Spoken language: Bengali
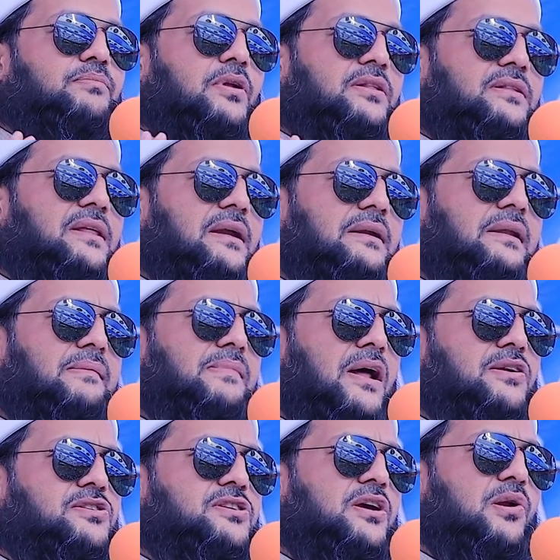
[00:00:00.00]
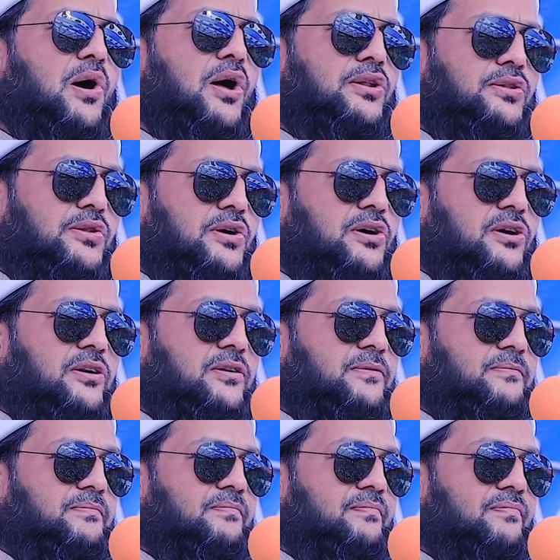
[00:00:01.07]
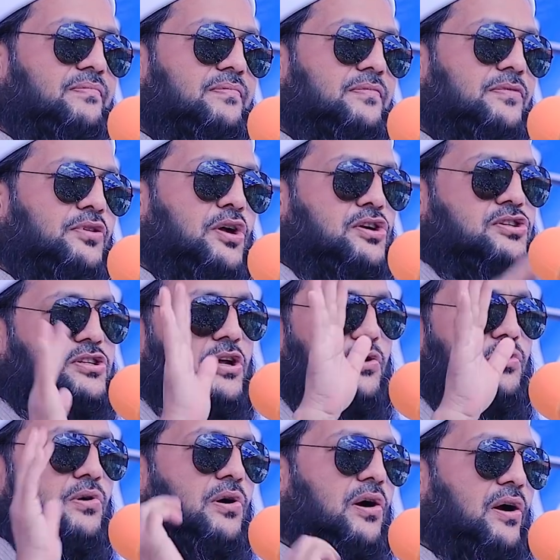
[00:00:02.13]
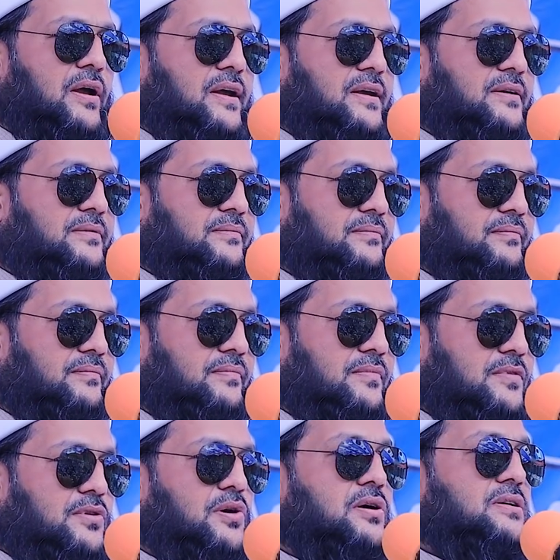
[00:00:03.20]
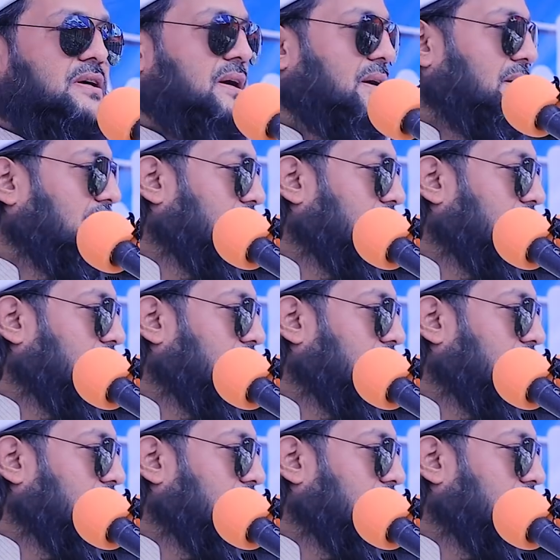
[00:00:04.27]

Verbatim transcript: প্রত্যেকটা মানুষের অন্তর দশটা রোগ হয় কয়টা